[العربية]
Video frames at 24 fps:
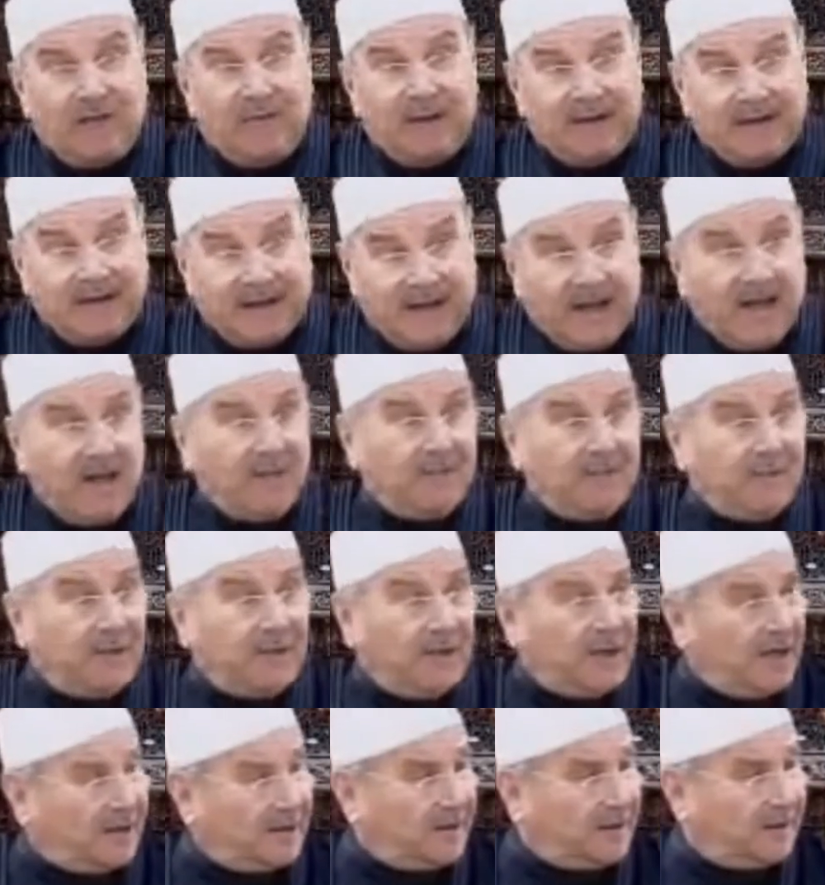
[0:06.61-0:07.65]
حجابا
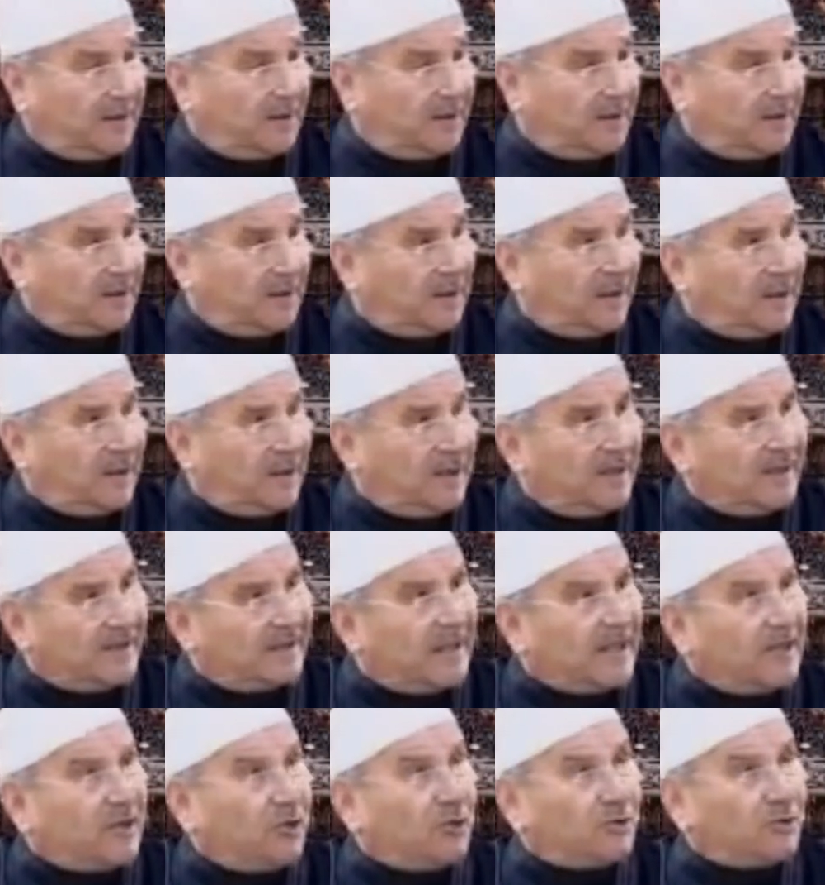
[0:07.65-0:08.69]
كاملا
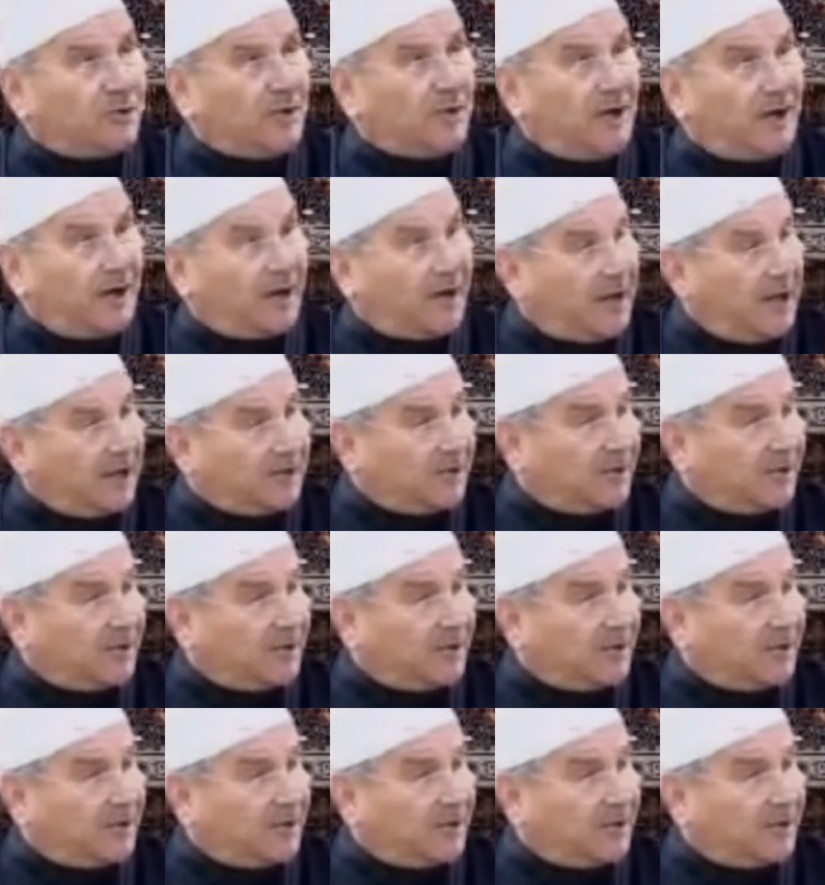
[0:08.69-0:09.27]
تدرس